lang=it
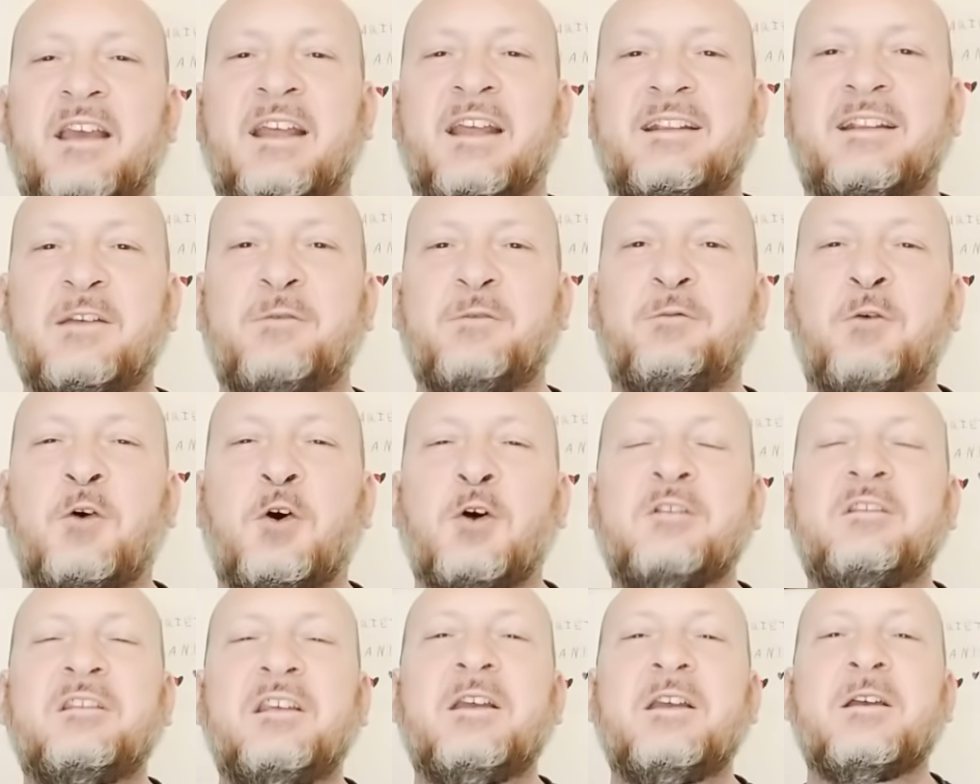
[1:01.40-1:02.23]
e
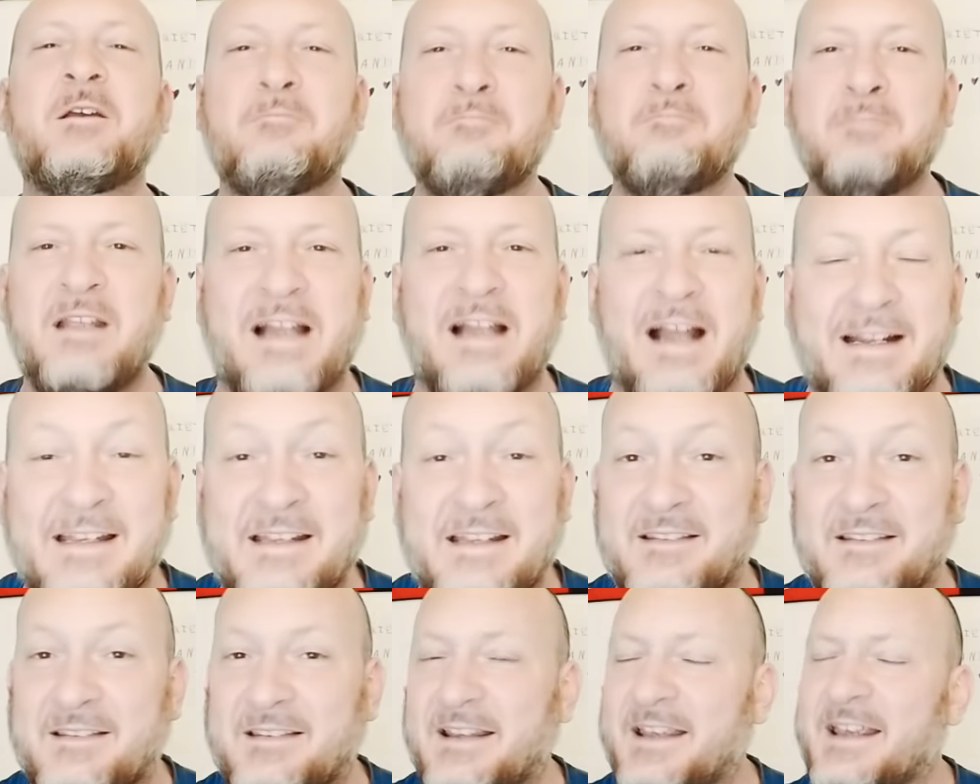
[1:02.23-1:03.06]
tifosi
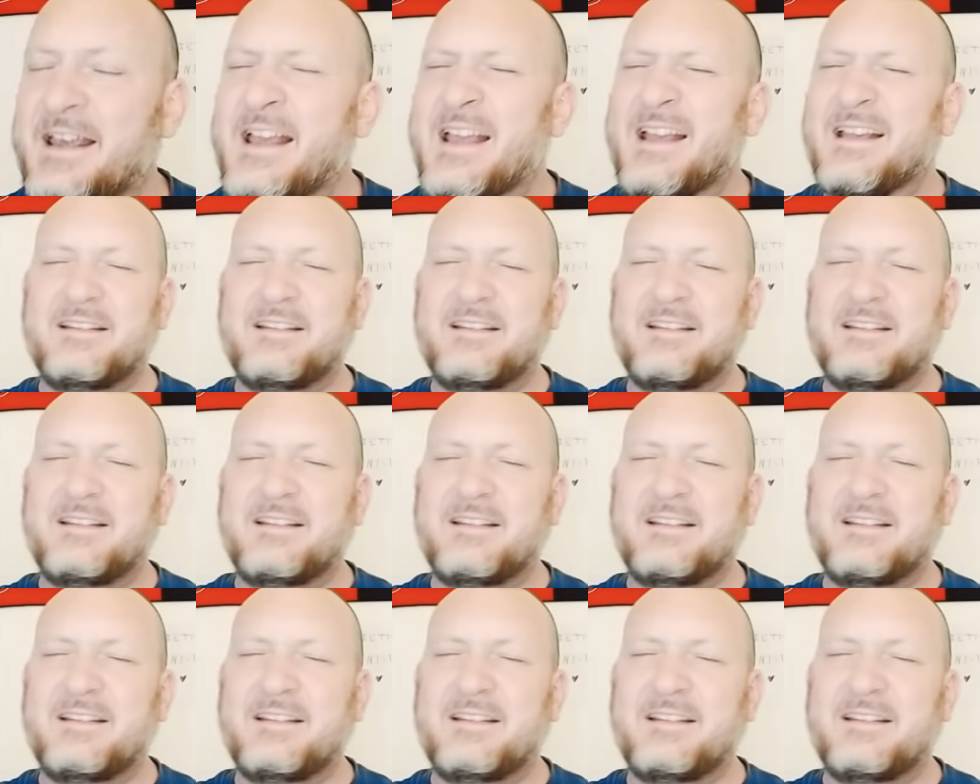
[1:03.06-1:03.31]
milanisti.